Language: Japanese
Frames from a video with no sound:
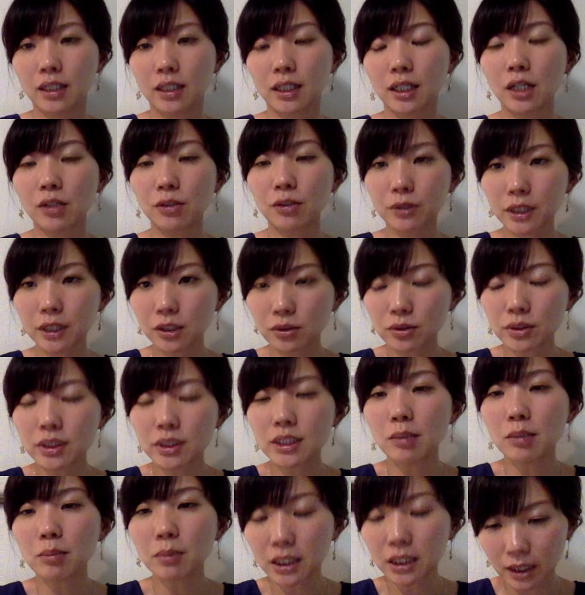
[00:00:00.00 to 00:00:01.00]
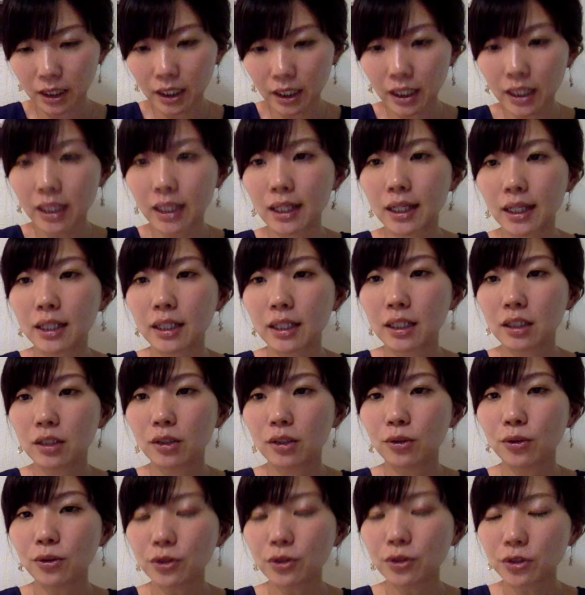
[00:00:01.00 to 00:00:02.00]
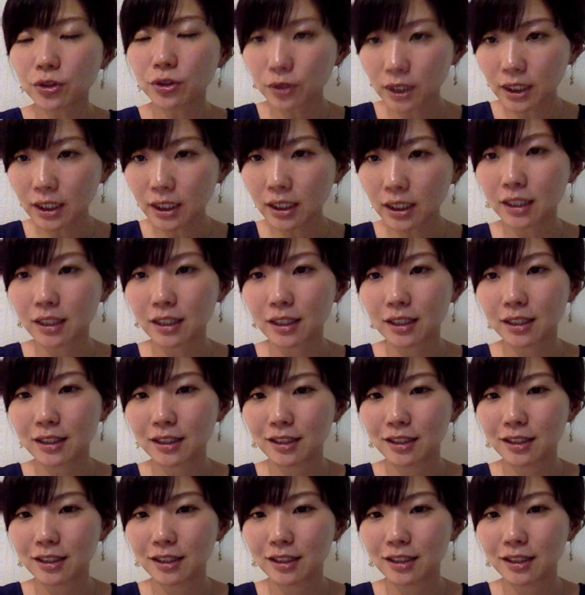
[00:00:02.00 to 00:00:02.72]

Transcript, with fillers: 確認をしてみて本当に